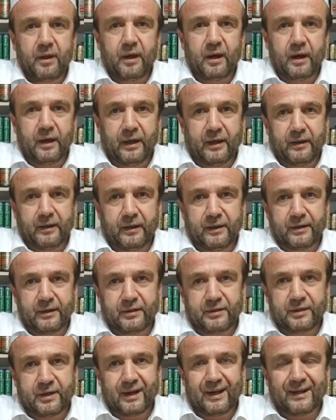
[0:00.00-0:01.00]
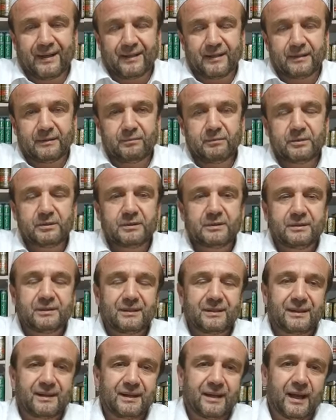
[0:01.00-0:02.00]
ayetlerden çıkardığımız
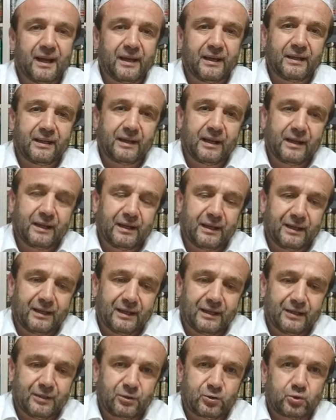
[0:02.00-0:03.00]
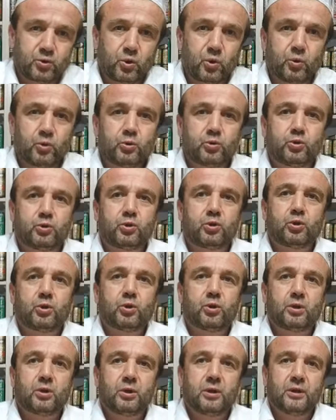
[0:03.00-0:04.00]
riya ile ilgili sonuç
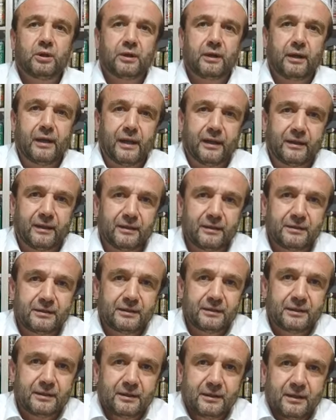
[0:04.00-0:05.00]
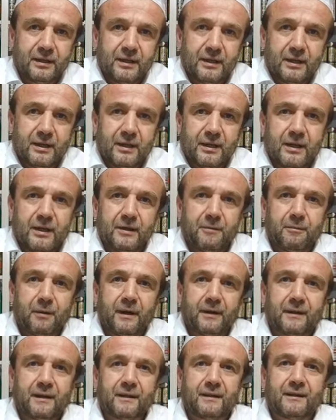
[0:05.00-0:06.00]
nedir?
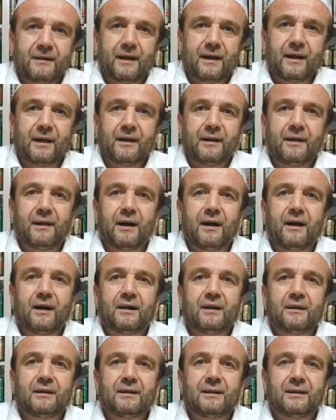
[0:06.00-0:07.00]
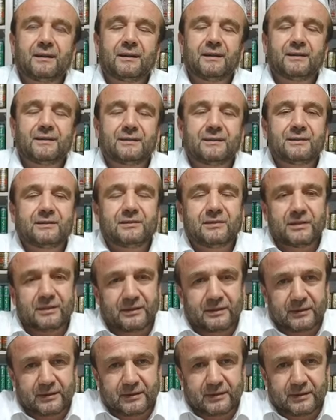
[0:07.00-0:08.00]
İbadette riya gizli
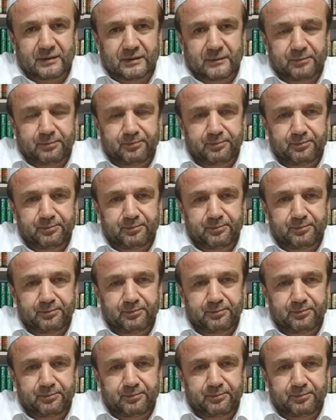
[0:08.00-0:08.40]
şirktir.